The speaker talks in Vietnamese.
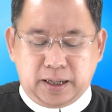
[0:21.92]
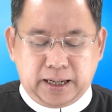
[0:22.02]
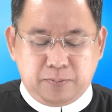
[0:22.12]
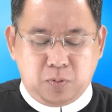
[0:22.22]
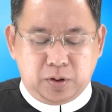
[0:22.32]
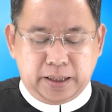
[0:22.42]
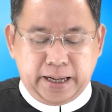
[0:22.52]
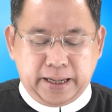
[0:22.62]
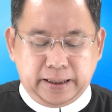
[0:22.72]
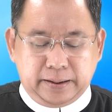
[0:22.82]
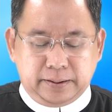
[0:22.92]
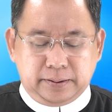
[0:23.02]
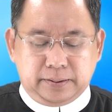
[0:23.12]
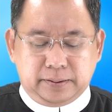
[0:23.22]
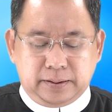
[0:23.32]
Các môn đệ
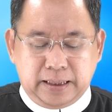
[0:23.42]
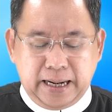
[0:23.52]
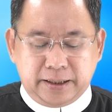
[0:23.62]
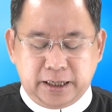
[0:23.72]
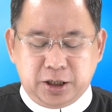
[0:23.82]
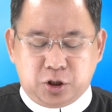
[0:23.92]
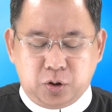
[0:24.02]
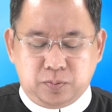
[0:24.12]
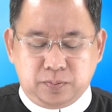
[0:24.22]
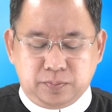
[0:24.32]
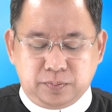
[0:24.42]
la rầy chúng,